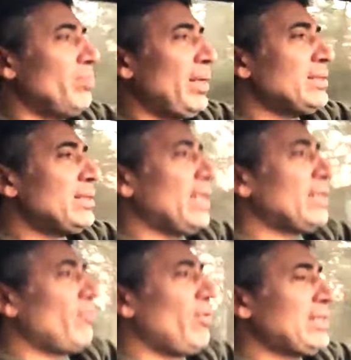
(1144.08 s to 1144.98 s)

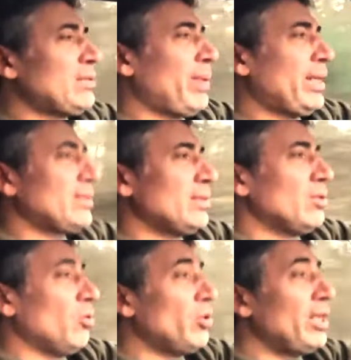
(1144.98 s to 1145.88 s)
benzer fastback,
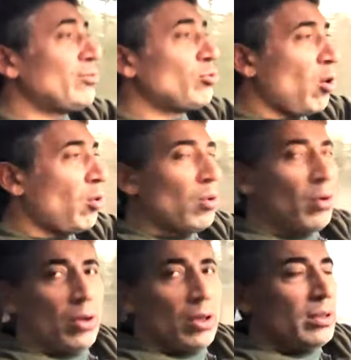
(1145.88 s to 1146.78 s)
örneğin TOG
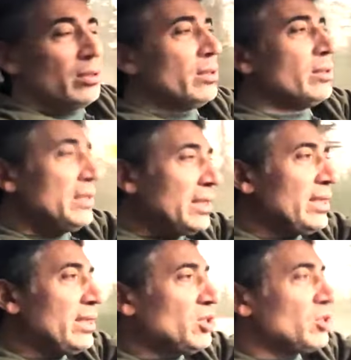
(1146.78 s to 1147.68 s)
yeni
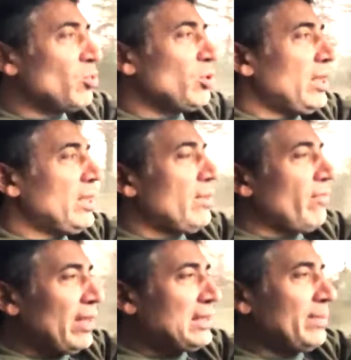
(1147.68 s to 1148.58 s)
ikinci modelini
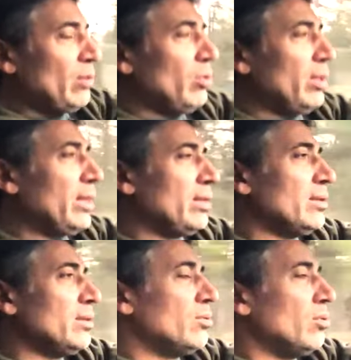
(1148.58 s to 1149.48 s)
fastback olarak
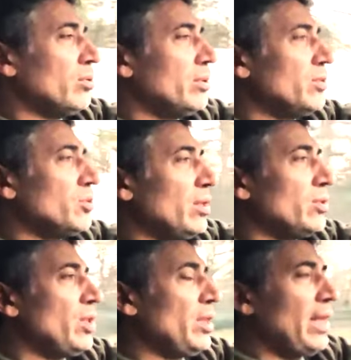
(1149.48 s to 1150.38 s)
ortaya çıkaracak.